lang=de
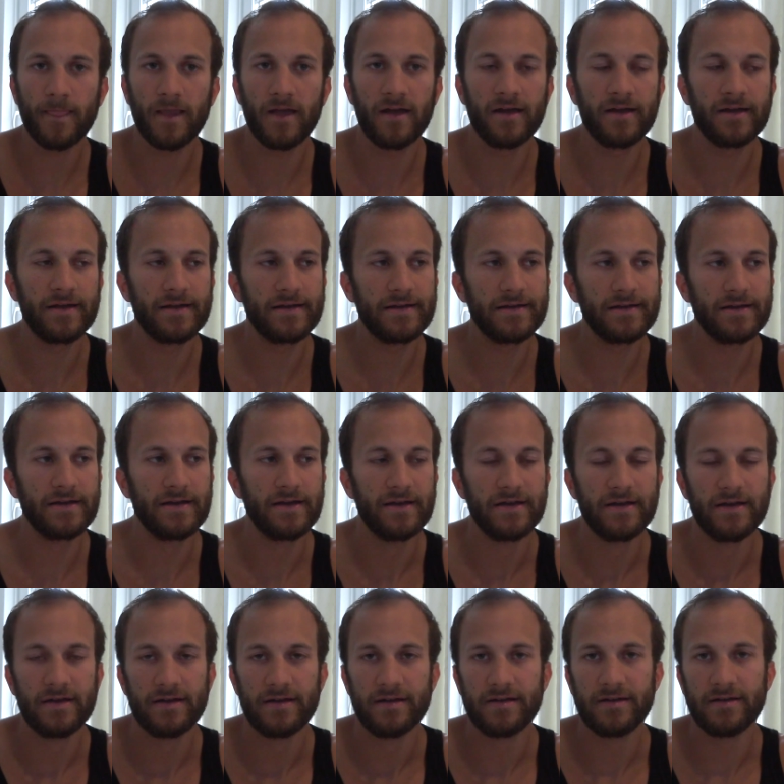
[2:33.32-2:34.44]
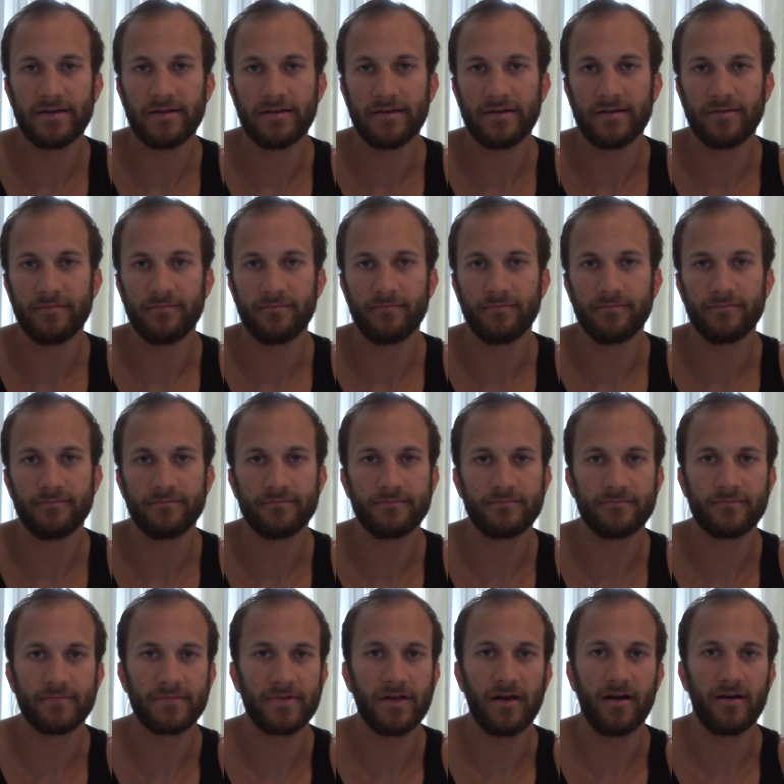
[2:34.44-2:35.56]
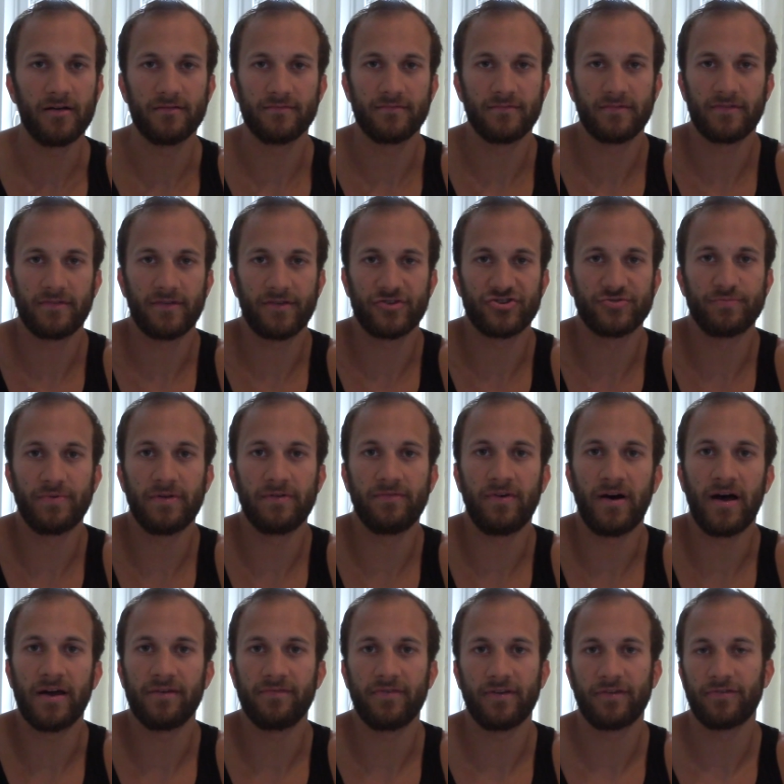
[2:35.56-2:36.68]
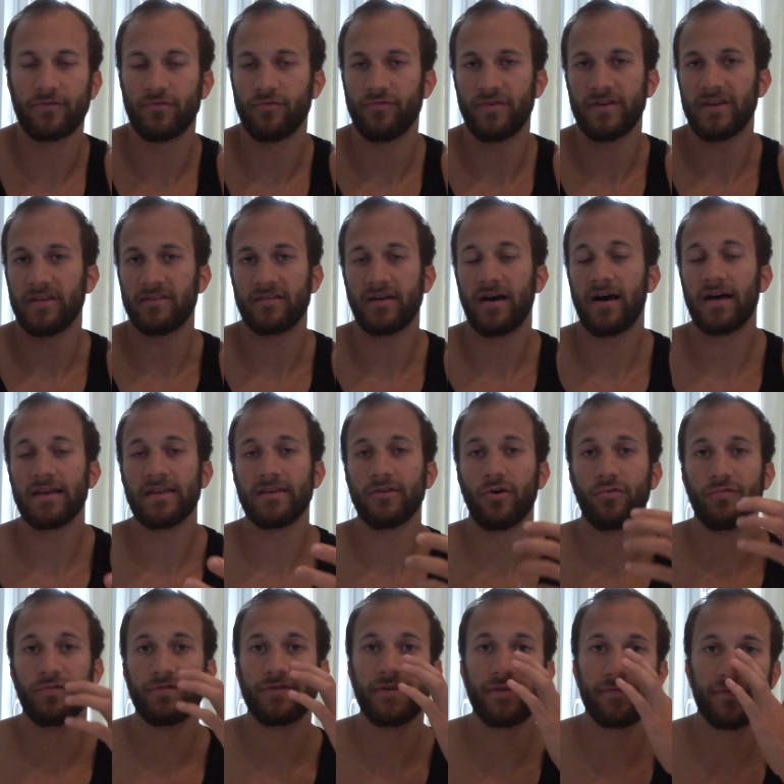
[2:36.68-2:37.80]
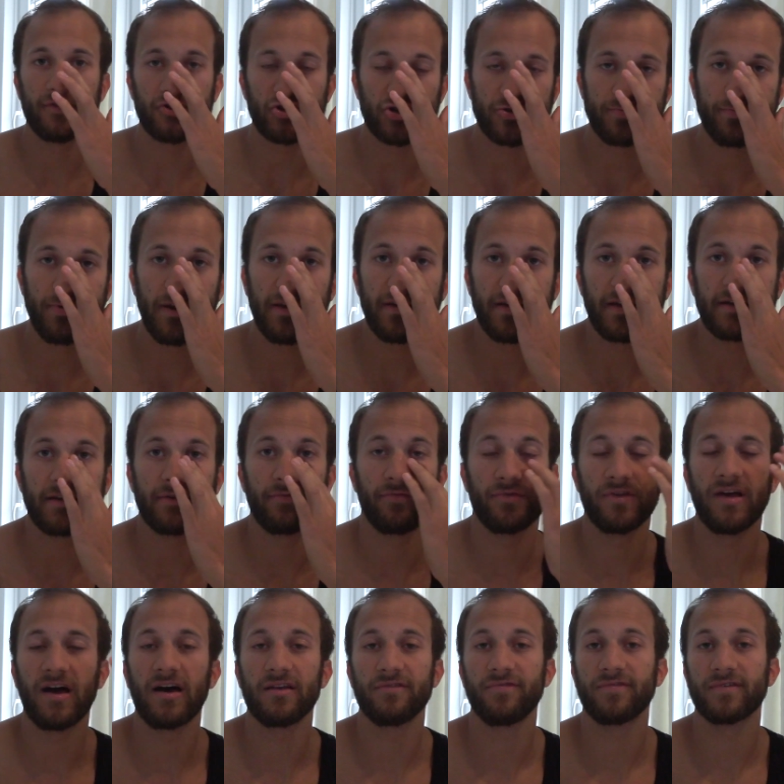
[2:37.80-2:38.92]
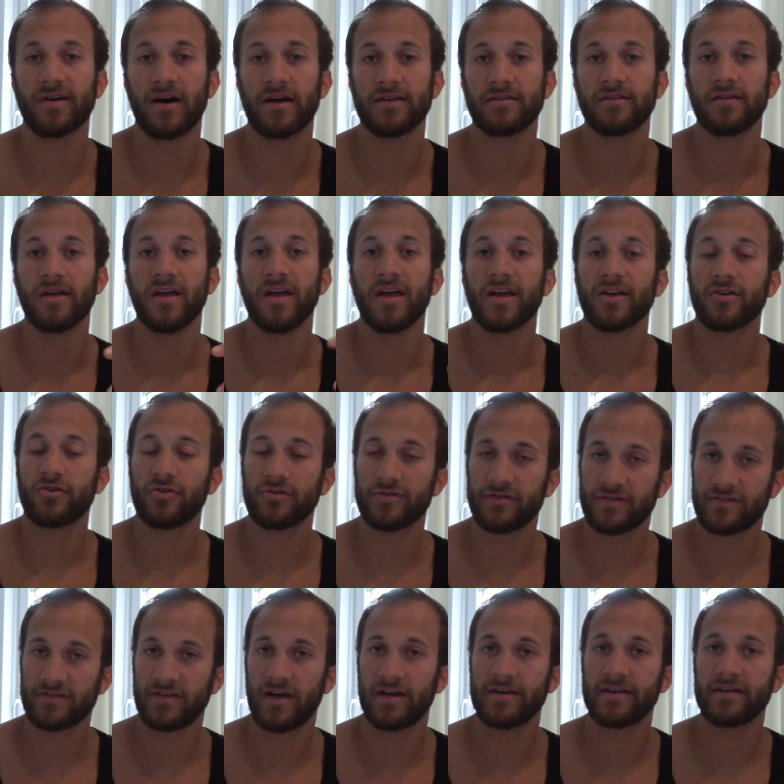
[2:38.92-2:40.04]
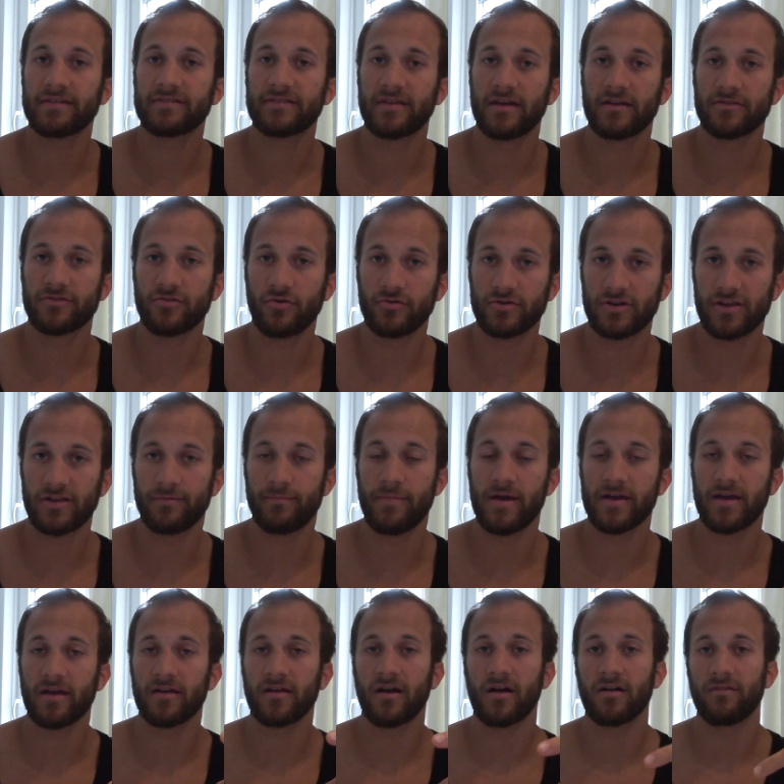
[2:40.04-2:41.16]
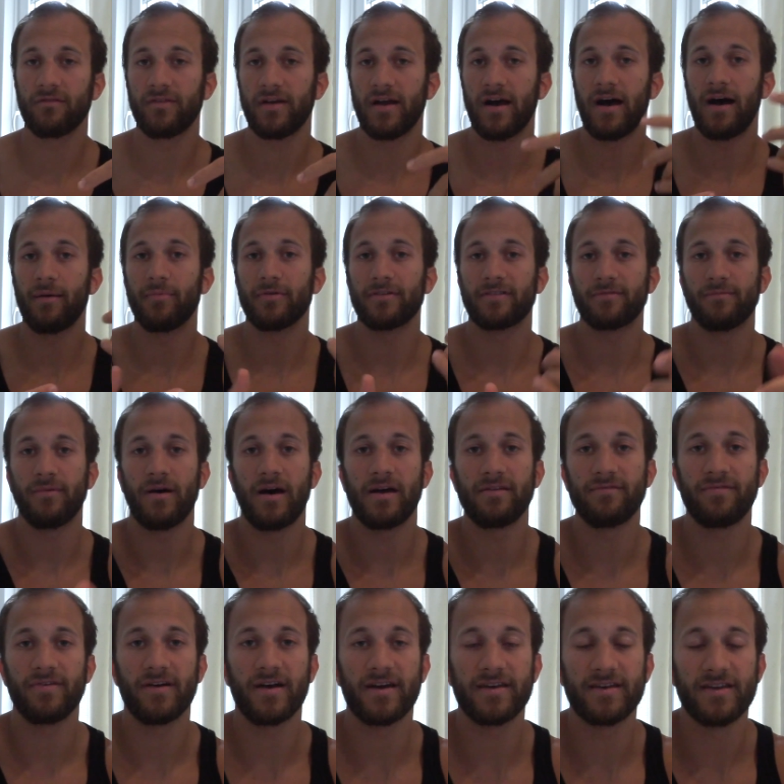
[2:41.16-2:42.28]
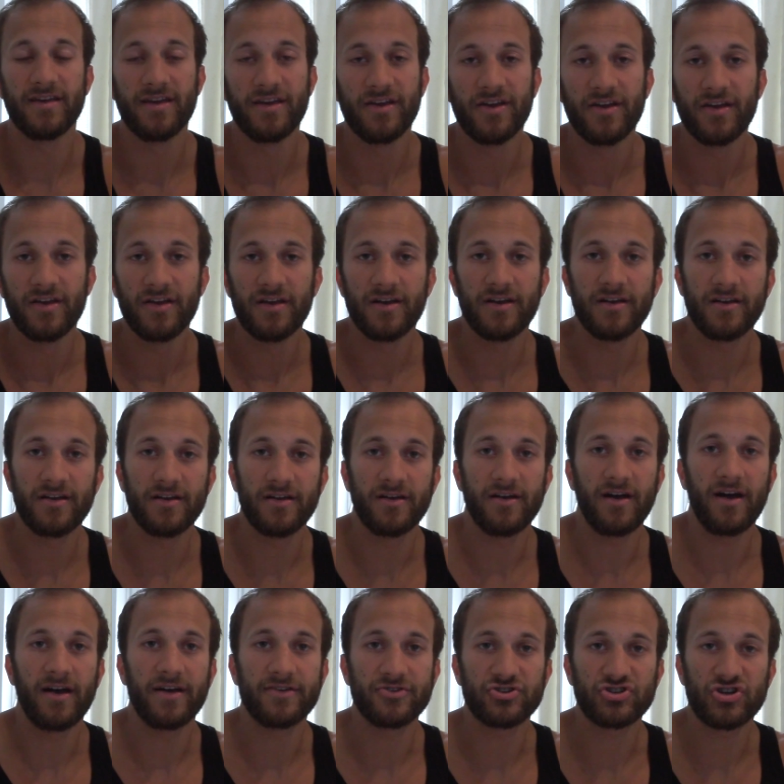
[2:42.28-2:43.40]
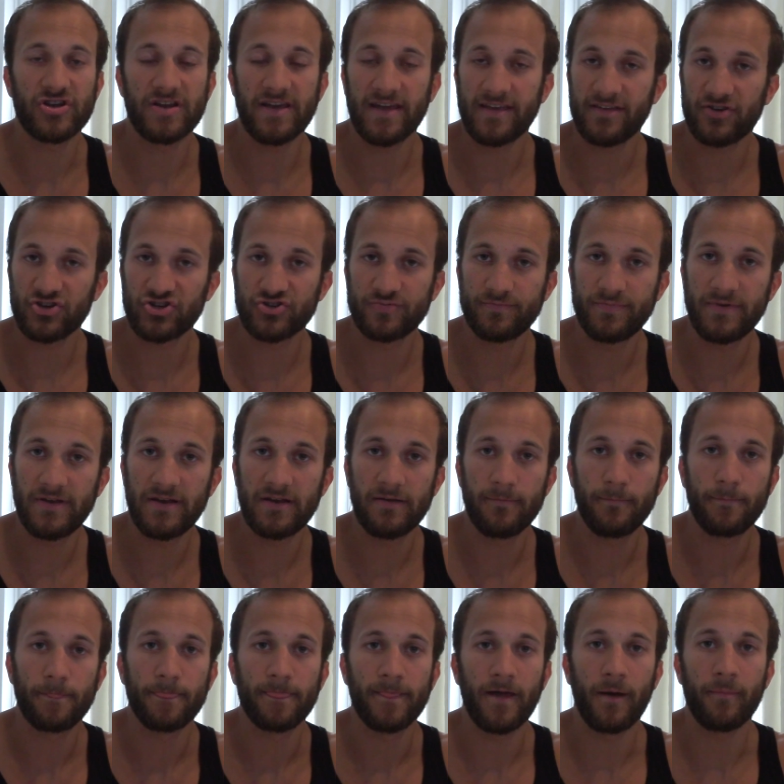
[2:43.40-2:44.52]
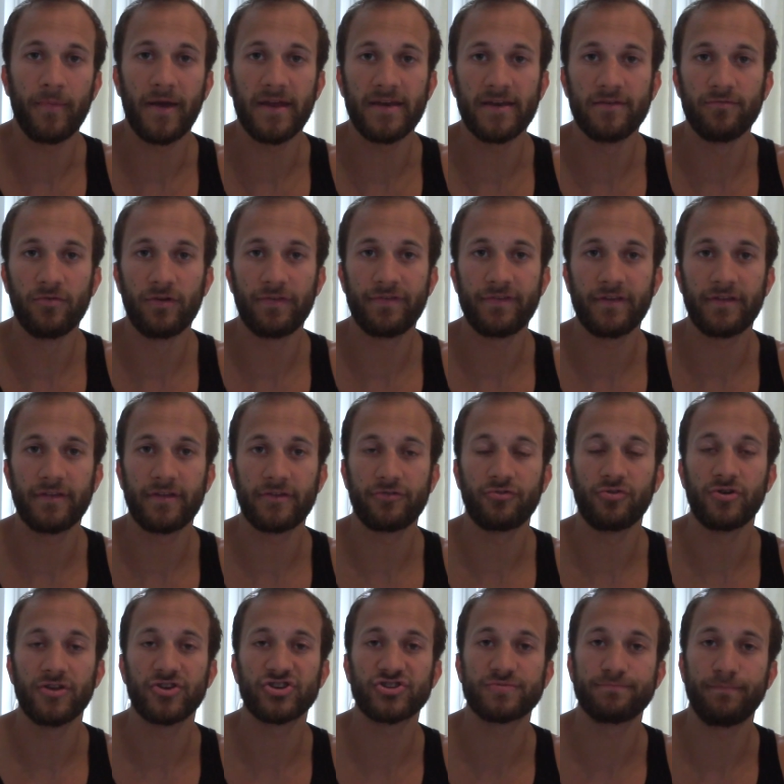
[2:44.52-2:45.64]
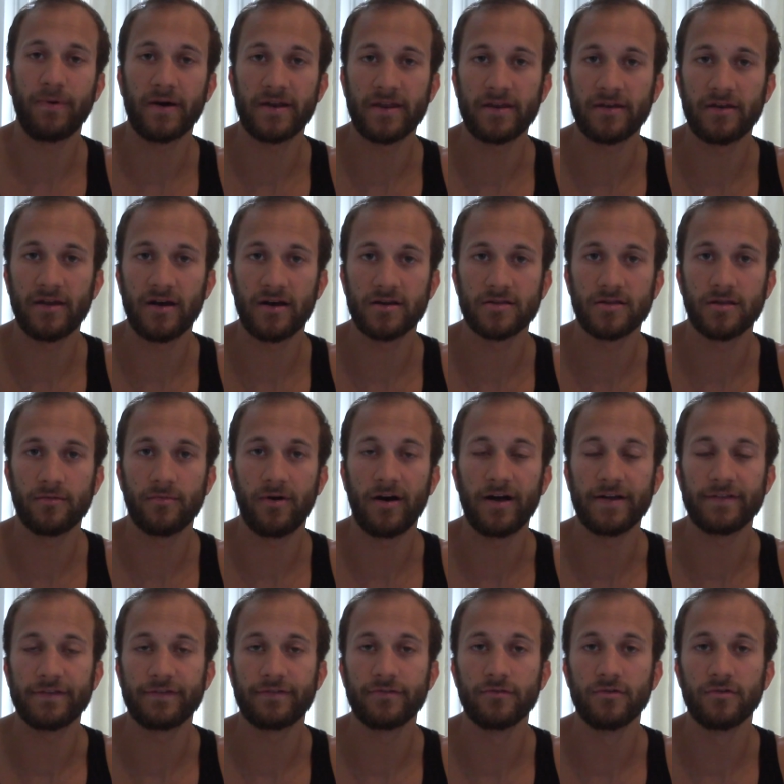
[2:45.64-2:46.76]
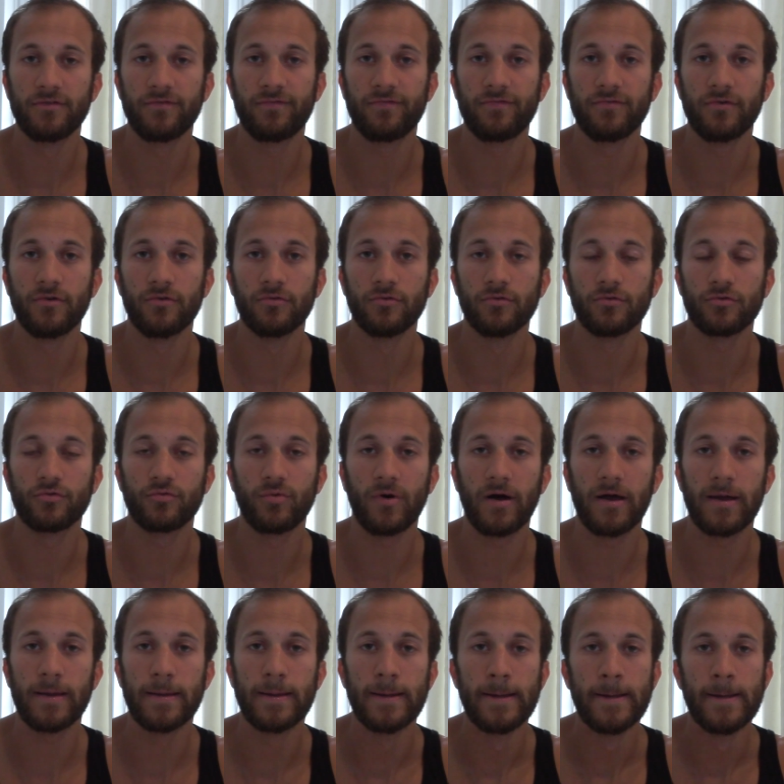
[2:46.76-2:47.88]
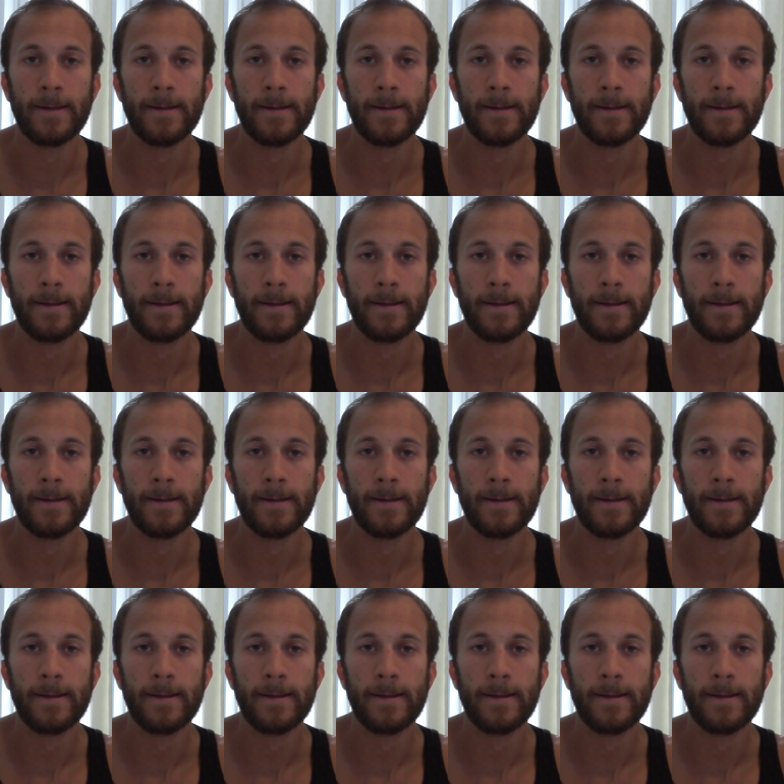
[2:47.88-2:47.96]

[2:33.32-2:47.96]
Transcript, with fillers: äh, ähm, ja, das Spiel war einfach so. Wenn Italien offensiver gespielt hätte von Anfang an, könnte es sein, dass da deutlich mehr gegangen wäre. Aber es war einfach ein, äh, ein schlechtes Spiel. Am Ende wurde es dann natürlich spannend nach dem 1-0 für Uruguay.